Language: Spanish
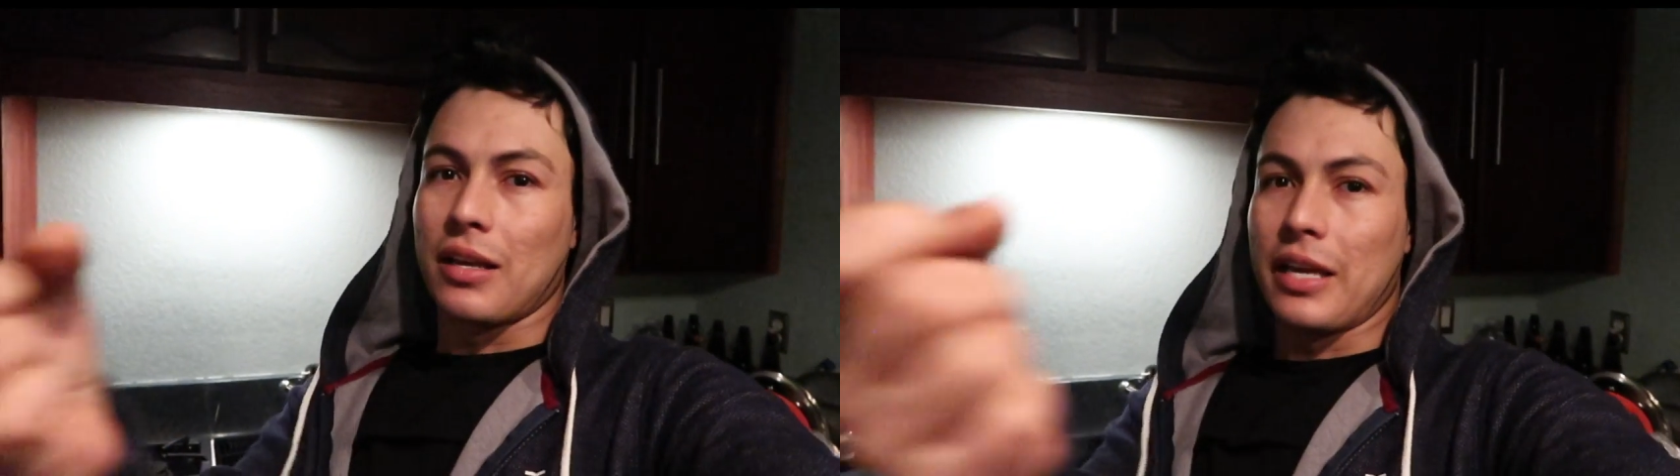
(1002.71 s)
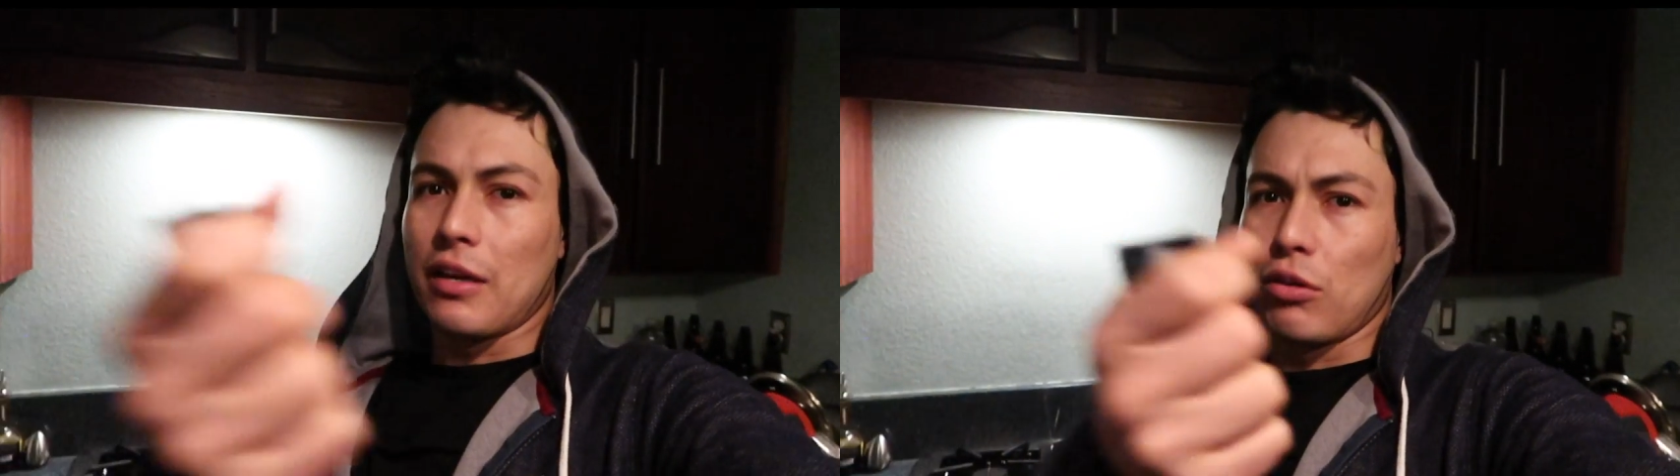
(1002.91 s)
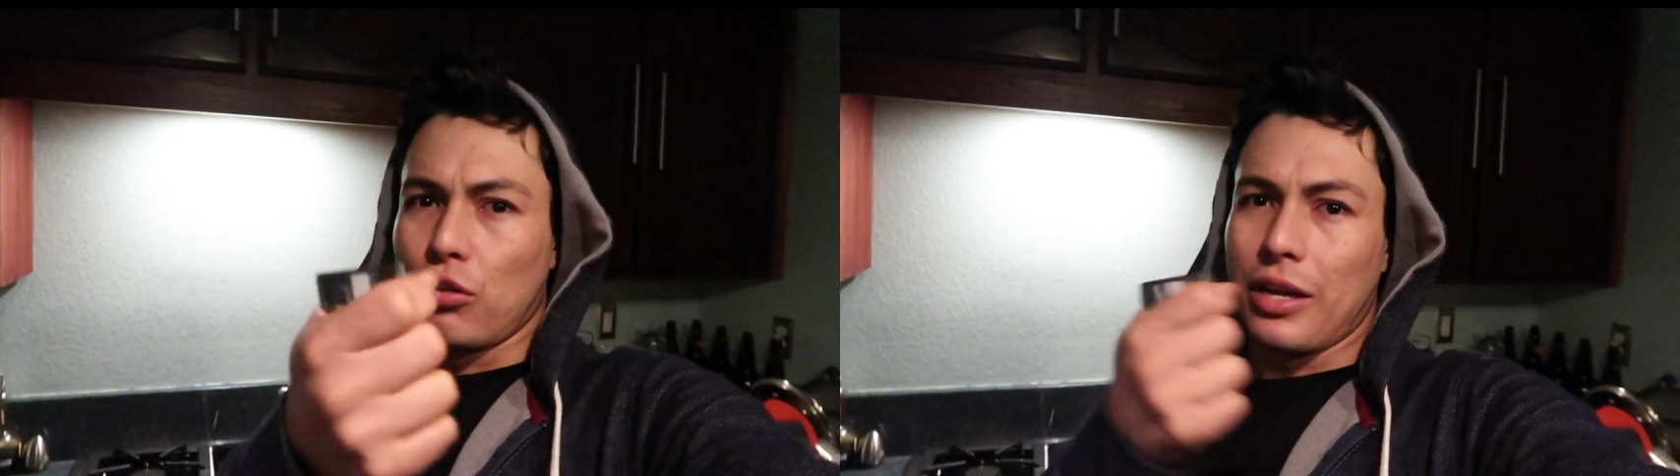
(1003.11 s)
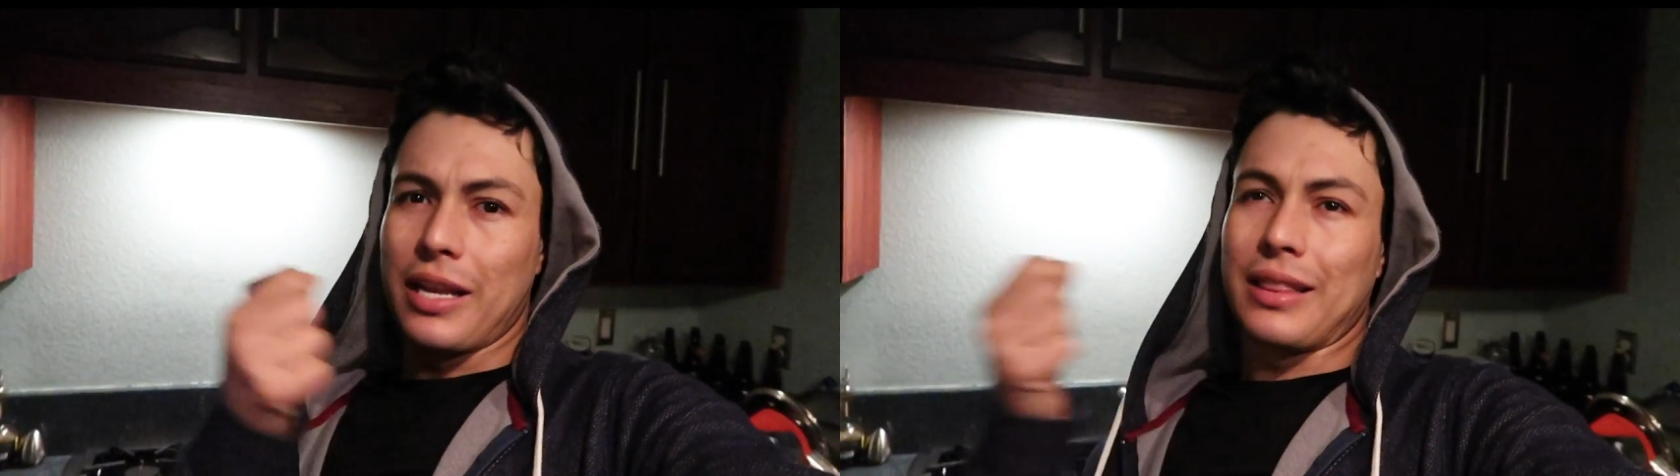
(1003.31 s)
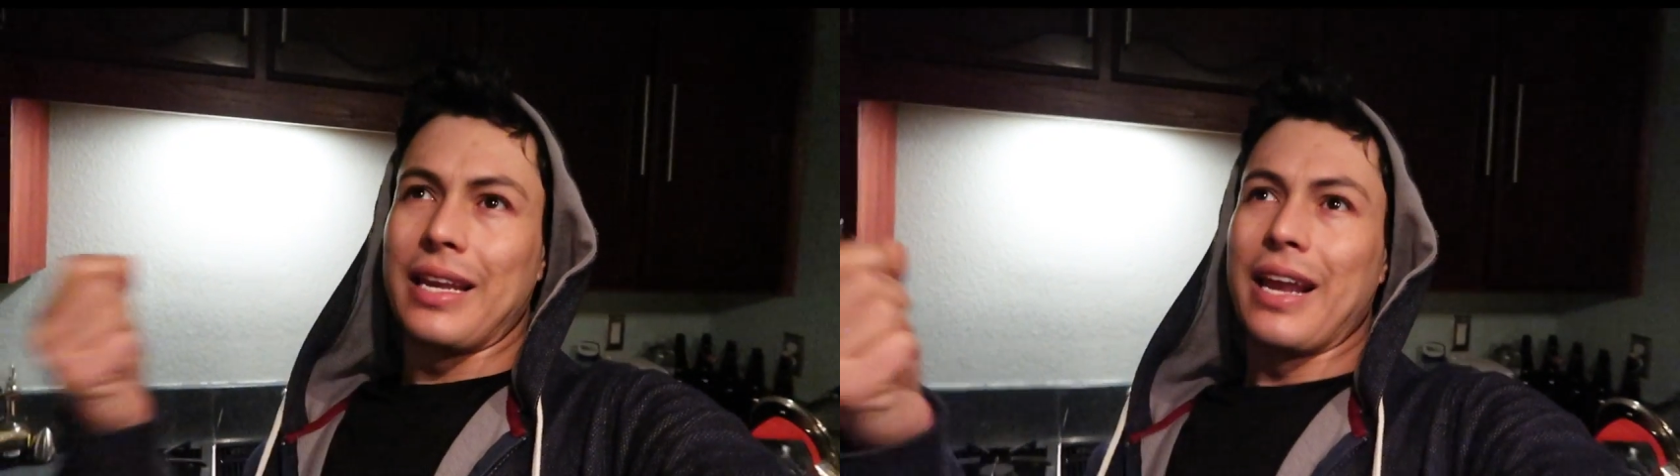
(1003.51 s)
quiere
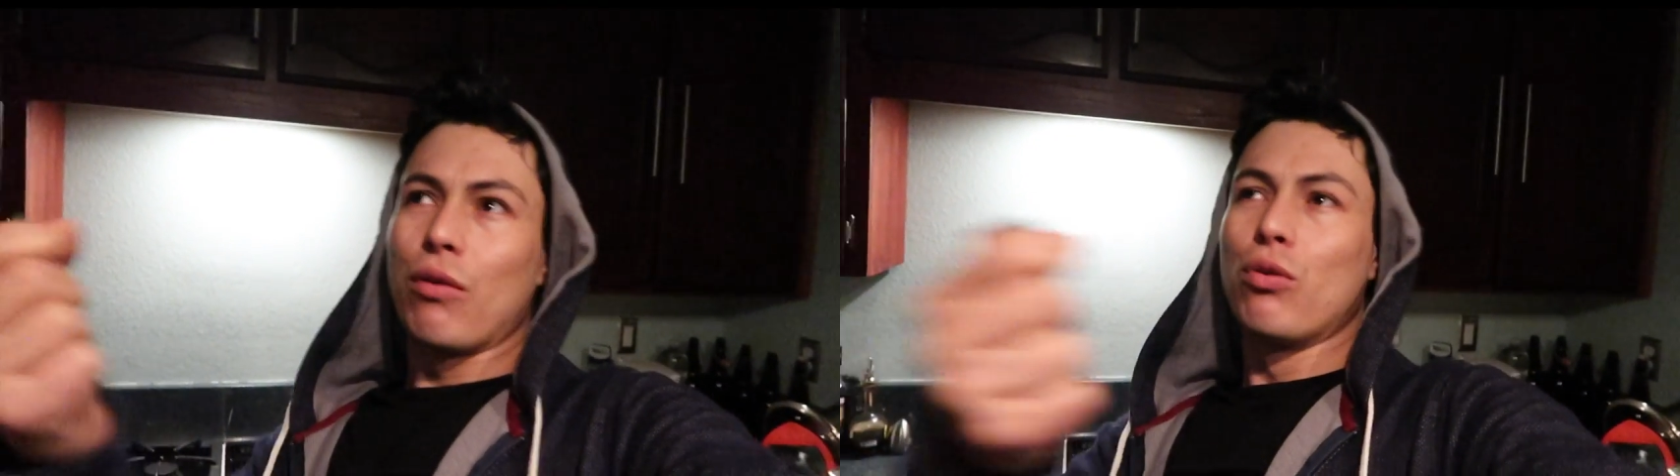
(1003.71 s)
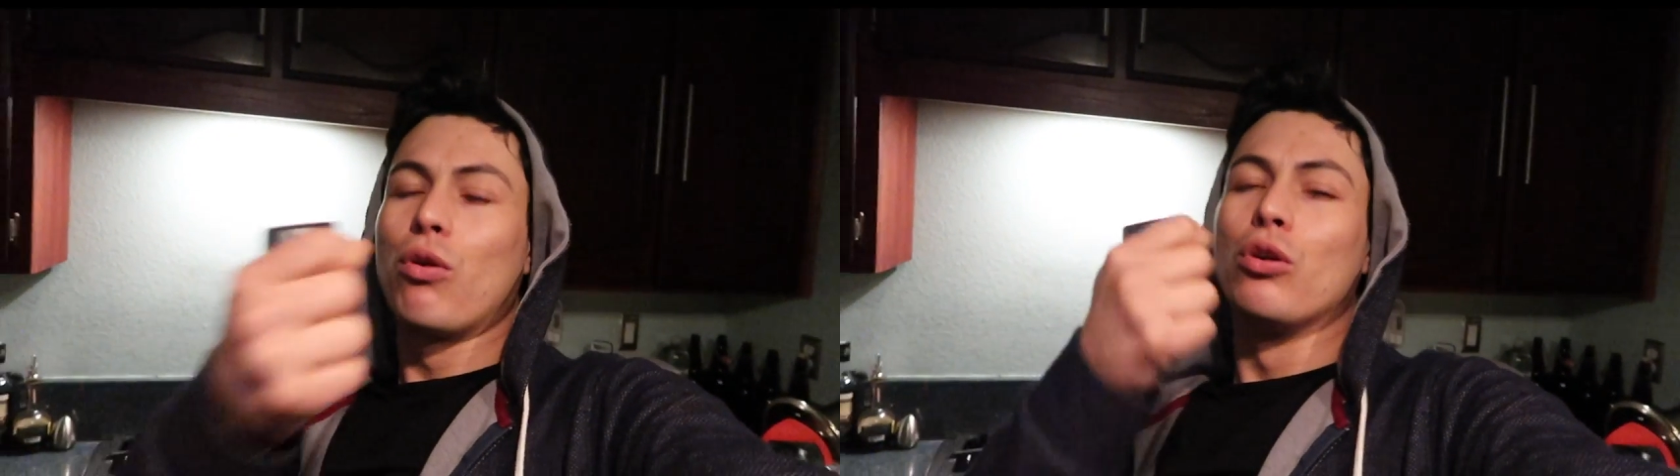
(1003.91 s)
tener un